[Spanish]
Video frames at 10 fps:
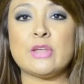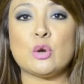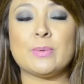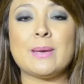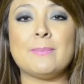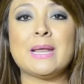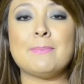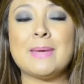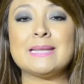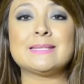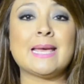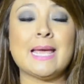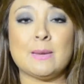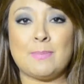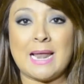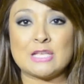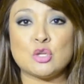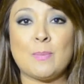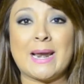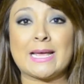de noviembre vence el
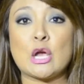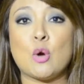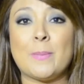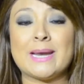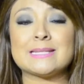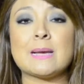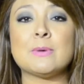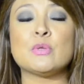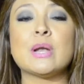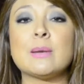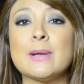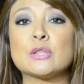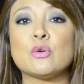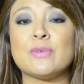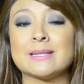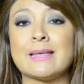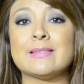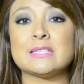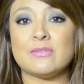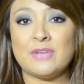plazo para que comparezca Manuel Alberto
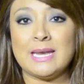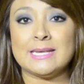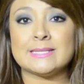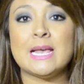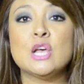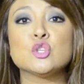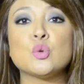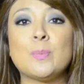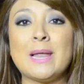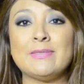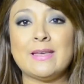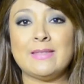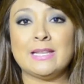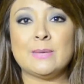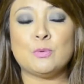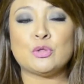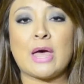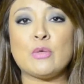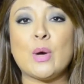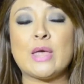Fernández Félix, suplente del
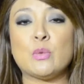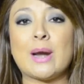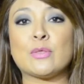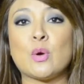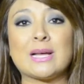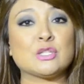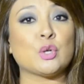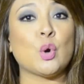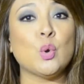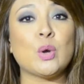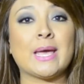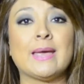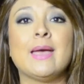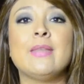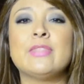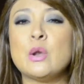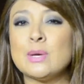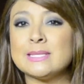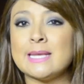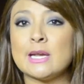diputado Eduardo Castro Luque. De
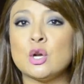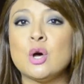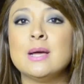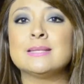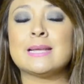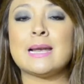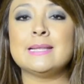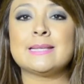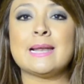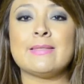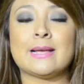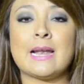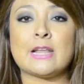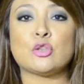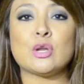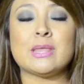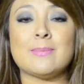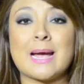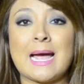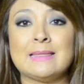no hacerlo, se realiza la declaratoria
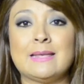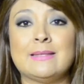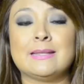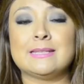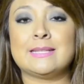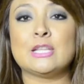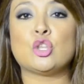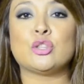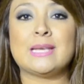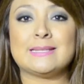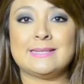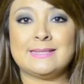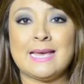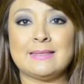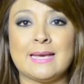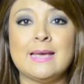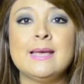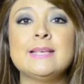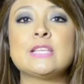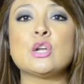de vacante en el Distrito 17
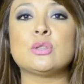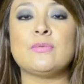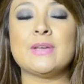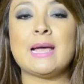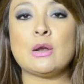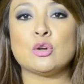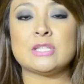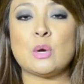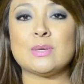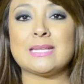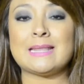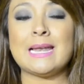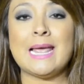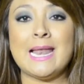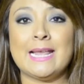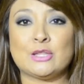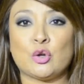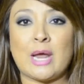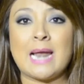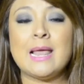y se notifica al Consejo Estatal
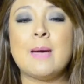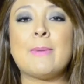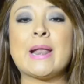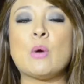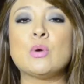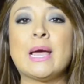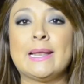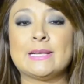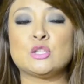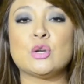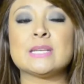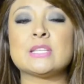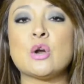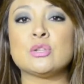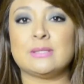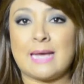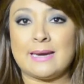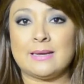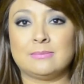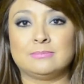Electoral para una elección
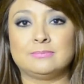extraordinaria.